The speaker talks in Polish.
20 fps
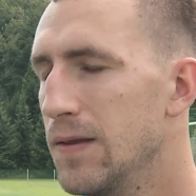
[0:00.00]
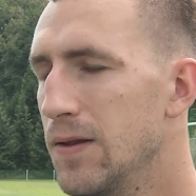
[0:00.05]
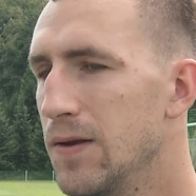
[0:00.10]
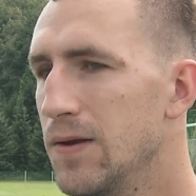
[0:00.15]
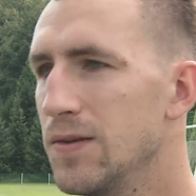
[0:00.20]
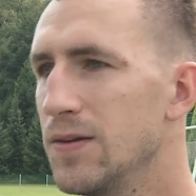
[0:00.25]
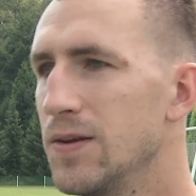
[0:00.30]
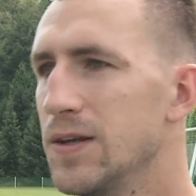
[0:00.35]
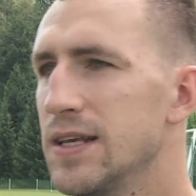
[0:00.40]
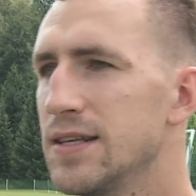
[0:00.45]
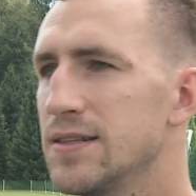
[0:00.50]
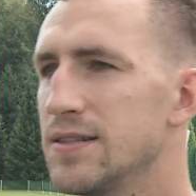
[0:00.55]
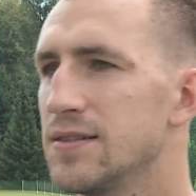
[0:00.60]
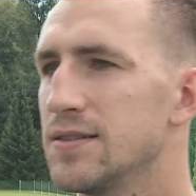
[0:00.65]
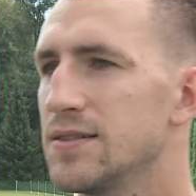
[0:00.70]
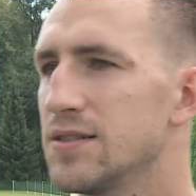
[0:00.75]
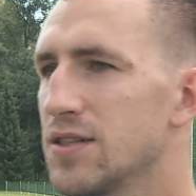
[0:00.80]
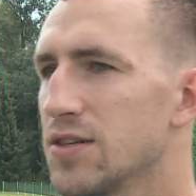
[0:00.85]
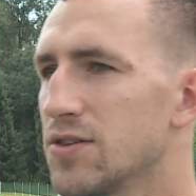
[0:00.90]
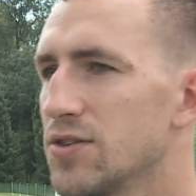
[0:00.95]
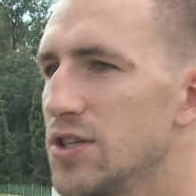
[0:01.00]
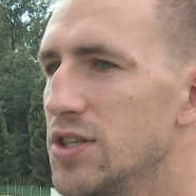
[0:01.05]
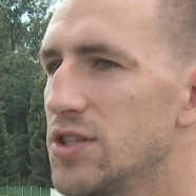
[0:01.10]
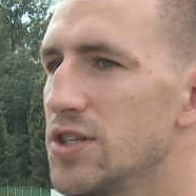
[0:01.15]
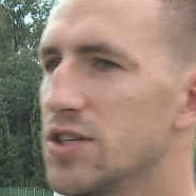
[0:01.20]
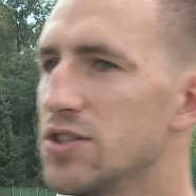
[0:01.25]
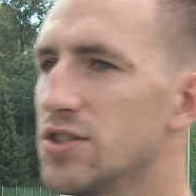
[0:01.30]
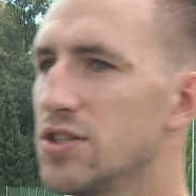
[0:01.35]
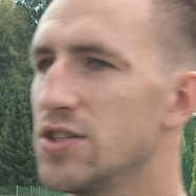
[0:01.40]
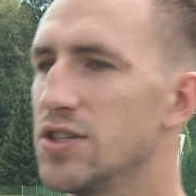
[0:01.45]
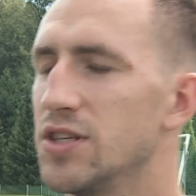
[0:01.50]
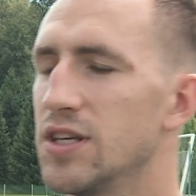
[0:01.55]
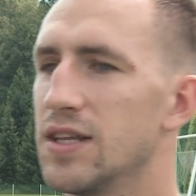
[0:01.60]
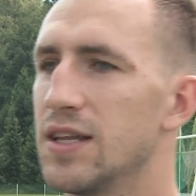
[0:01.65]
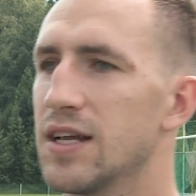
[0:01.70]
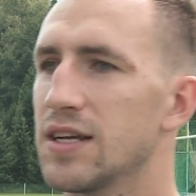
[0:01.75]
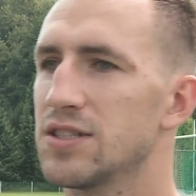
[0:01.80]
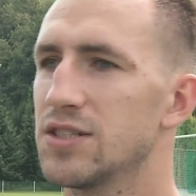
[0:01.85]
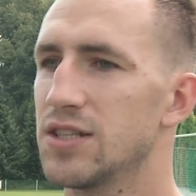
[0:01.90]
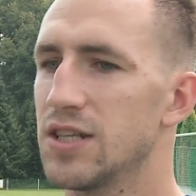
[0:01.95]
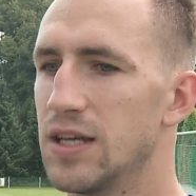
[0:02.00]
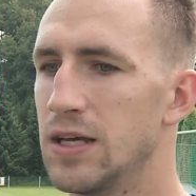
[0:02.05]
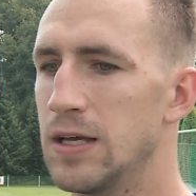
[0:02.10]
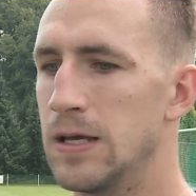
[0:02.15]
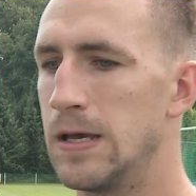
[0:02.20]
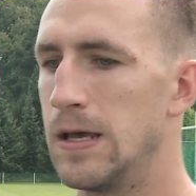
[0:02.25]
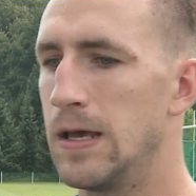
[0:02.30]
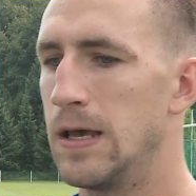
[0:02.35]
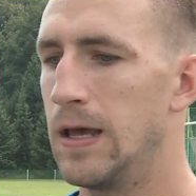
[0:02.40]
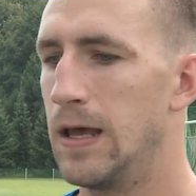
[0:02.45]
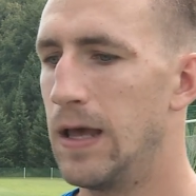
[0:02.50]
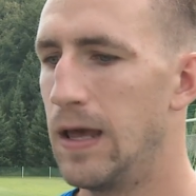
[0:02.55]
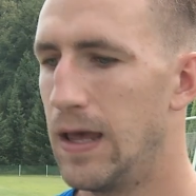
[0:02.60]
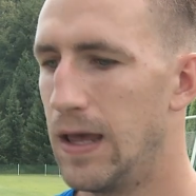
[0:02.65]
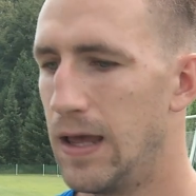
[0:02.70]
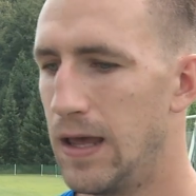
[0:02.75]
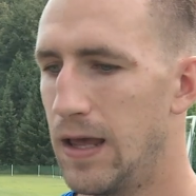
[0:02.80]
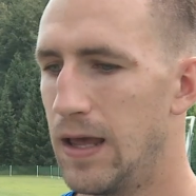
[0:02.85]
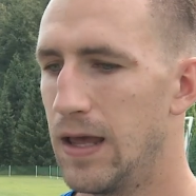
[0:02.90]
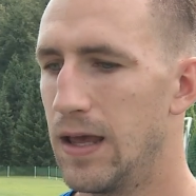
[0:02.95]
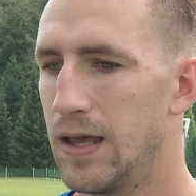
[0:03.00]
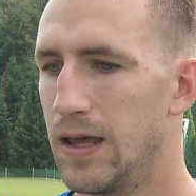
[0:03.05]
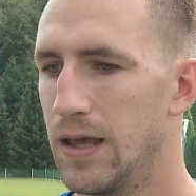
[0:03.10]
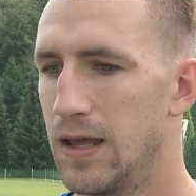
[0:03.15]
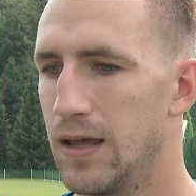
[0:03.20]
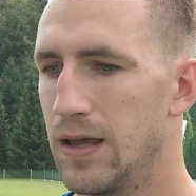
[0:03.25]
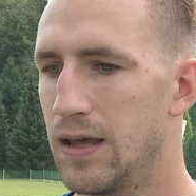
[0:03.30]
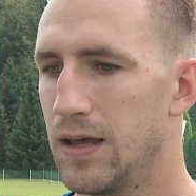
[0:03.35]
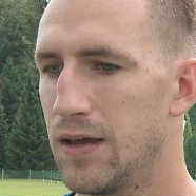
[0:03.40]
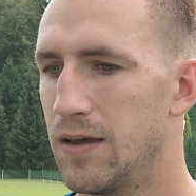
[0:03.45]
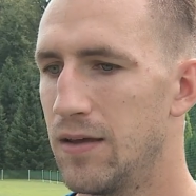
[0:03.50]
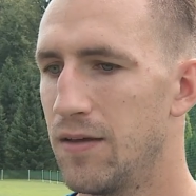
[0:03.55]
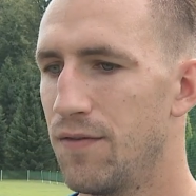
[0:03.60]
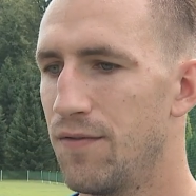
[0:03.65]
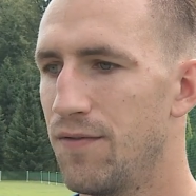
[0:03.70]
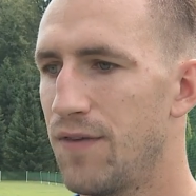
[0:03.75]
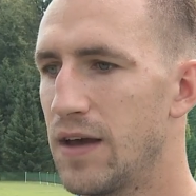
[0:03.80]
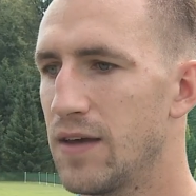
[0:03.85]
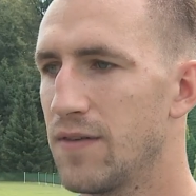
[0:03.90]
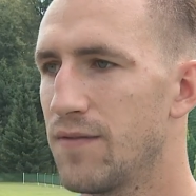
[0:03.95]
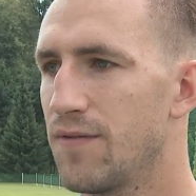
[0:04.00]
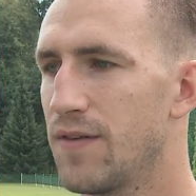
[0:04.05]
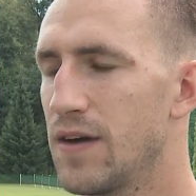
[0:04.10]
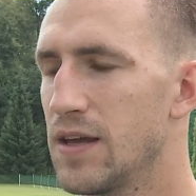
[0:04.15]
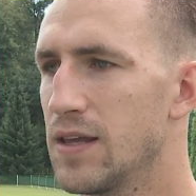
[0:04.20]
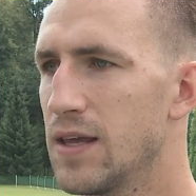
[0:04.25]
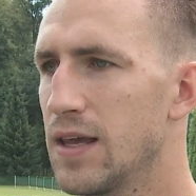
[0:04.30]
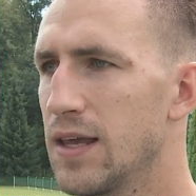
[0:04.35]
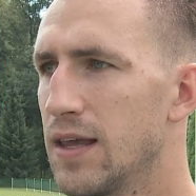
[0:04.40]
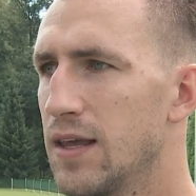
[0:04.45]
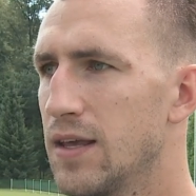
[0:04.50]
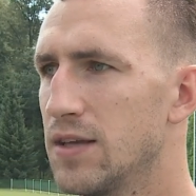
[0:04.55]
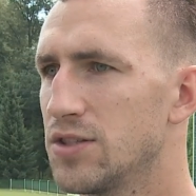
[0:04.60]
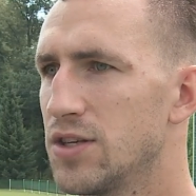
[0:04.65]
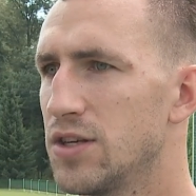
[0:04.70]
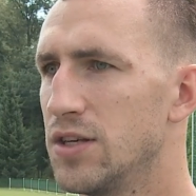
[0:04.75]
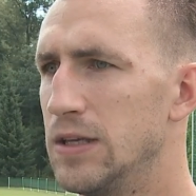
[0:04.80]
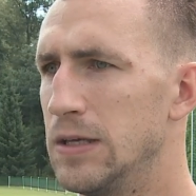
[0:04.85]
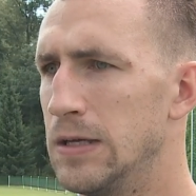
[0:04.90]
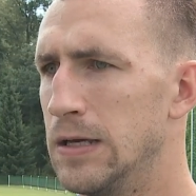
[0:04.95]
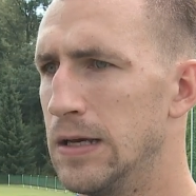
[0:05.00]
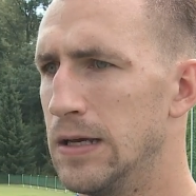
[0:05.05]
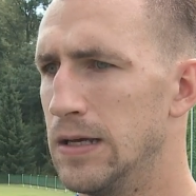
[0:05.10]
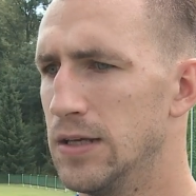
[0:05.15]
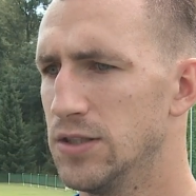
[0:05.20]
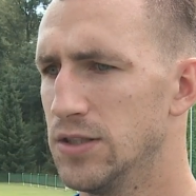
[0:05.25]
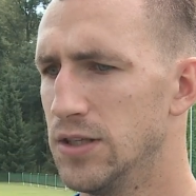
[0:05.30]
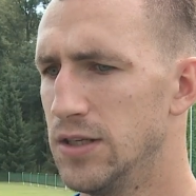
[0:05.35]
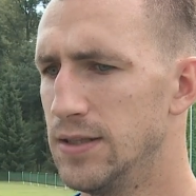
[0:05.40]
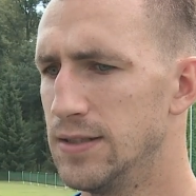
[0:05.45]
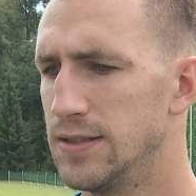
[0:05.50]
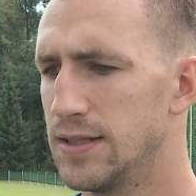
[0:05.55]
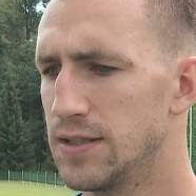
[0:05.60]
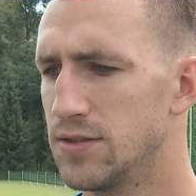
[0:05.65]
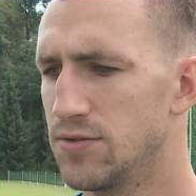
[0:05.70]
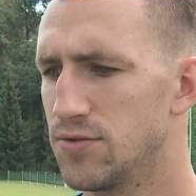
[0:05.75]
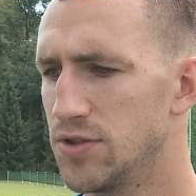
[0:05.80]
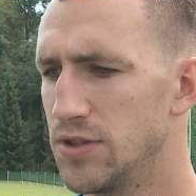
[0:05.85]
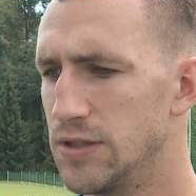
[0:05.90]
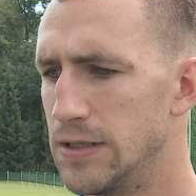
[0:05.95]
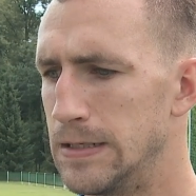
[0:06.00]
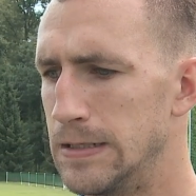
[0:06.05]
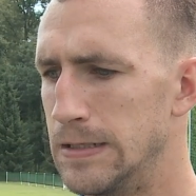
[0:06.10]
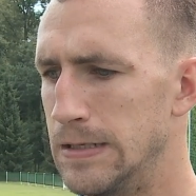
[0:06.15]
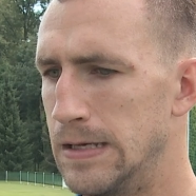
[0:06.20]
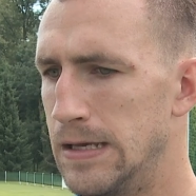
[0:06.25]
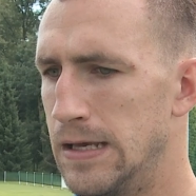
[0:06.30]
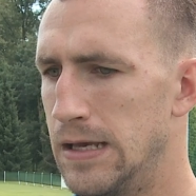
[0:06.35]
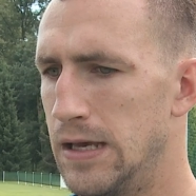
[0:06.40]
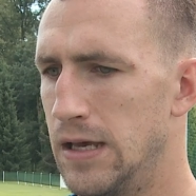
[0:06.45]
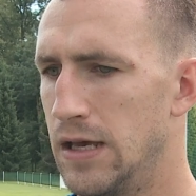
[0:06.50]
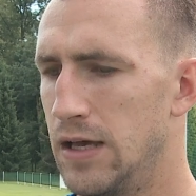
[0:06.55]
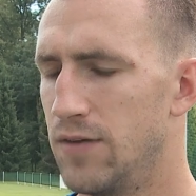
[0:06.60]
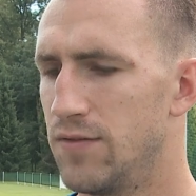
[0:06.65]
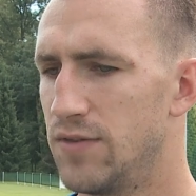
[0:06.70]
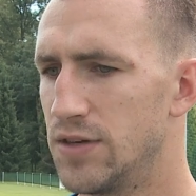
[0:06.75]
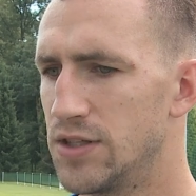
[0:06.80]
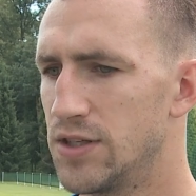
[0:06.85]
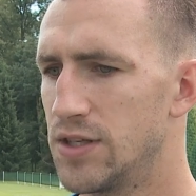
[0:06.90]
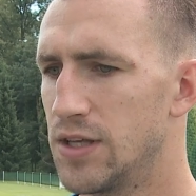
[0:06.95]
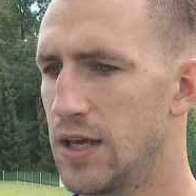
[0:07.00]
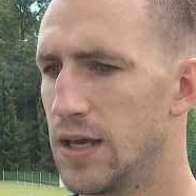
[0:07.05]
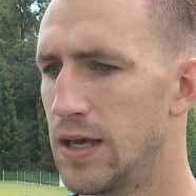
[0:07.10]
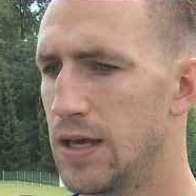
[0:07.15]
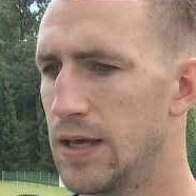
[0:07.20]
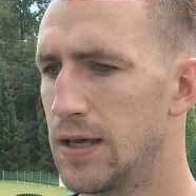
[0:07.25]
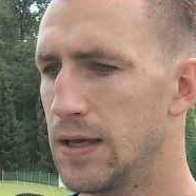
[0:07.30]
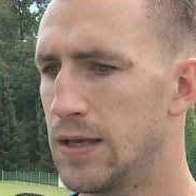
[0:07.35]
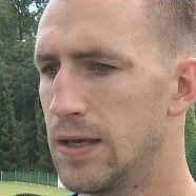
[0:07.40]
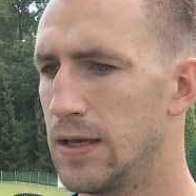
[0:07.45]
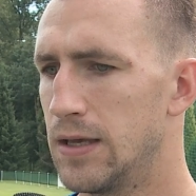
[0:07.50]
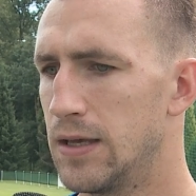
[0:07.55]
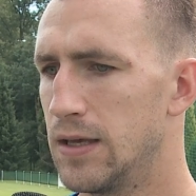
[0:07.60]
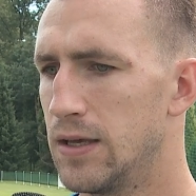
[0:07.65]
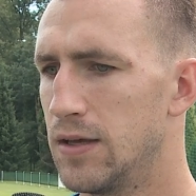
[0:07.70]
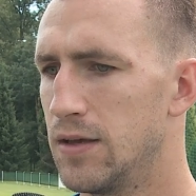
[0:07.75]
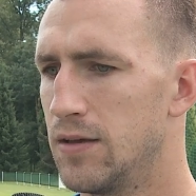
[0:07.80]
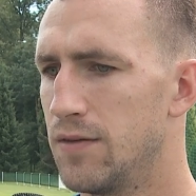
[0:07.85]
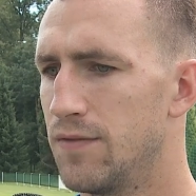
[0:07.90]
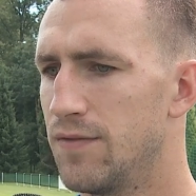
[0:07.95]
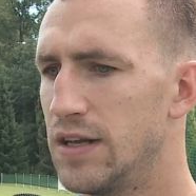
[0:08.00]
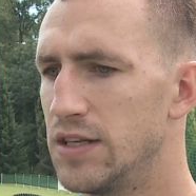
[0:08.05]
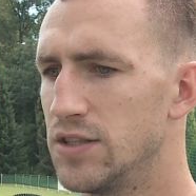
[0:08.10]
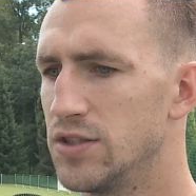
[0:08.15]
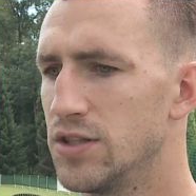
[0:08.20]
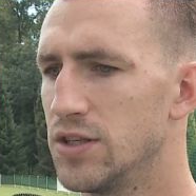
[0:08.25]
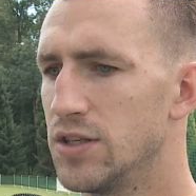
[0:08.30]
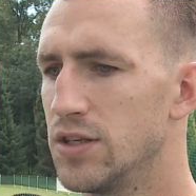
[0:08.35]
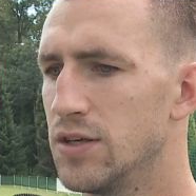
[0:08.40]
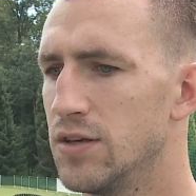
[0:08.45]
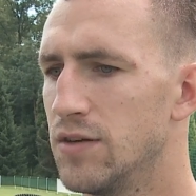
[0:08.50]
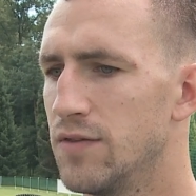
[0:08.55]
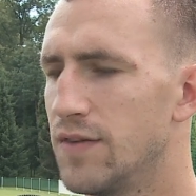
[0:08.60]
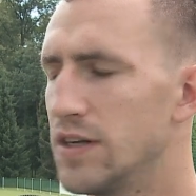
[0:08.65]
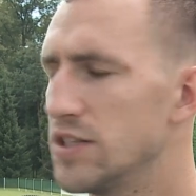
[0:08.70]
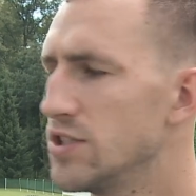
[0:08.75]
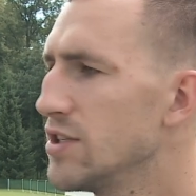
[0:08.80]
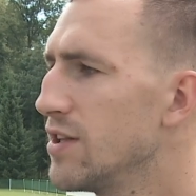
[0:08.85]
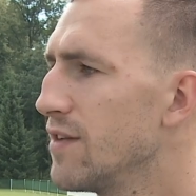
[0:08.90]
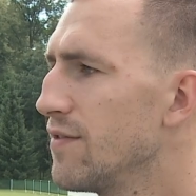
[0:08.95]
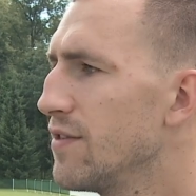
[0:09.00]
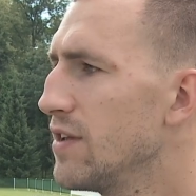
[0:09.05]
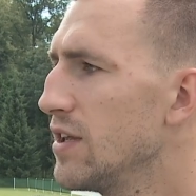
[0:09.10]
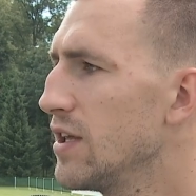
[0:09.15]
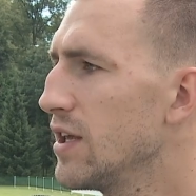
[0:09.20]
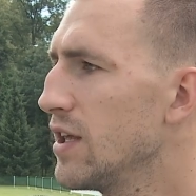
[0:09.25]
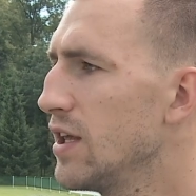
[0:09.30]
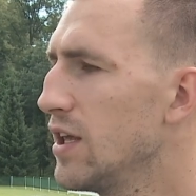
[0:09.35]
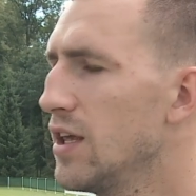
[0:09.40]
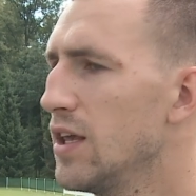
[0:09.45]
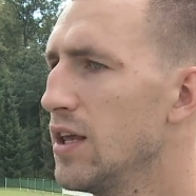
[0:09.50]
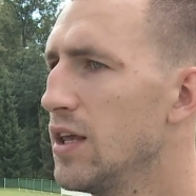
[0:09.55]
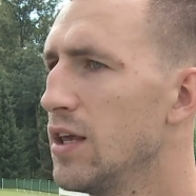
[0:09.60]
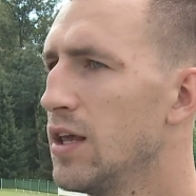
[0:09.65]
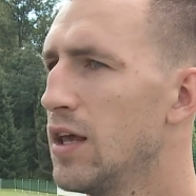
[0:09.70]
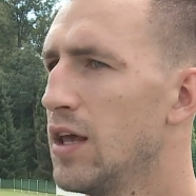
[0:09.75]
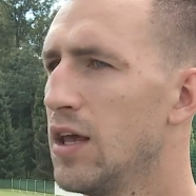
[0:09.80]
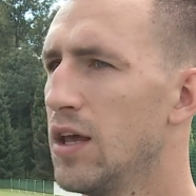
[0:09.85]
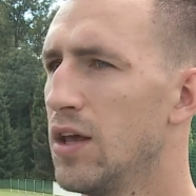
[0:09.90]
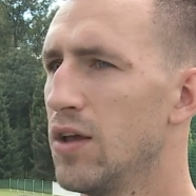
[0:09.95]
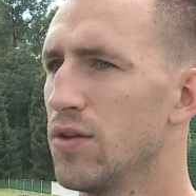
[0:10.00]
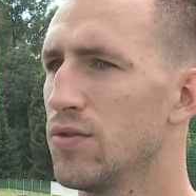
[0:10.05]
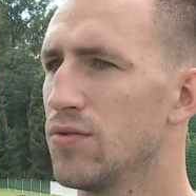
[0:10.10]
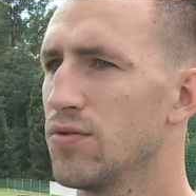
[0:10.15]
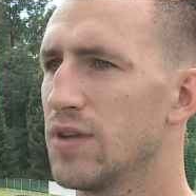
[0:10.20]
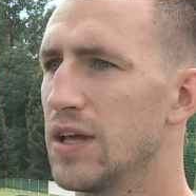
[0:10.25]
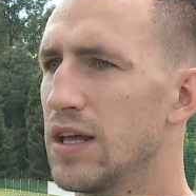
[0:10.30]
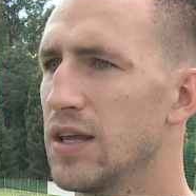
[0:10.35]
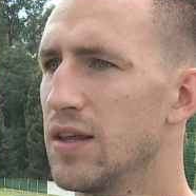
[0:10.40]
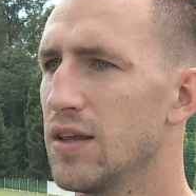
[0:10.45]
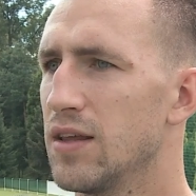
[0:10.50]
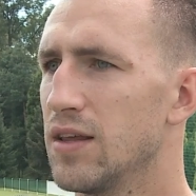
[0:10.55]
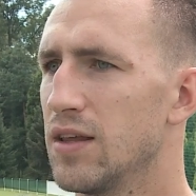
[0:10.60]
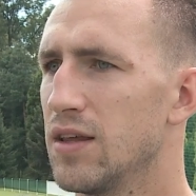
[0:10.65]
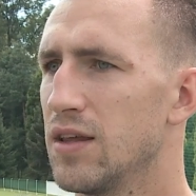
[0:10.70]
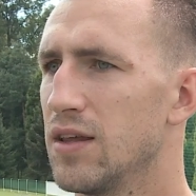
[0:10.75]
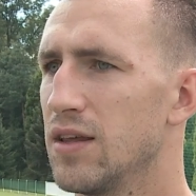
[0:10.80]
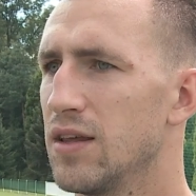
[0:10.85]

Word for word: No, no jest z czego się cieszyć, jednakże e, faj, fajnie, jeżeli, jeżeli cała drużyna właśnie e, walczy, walczy na wynik i tutaj e,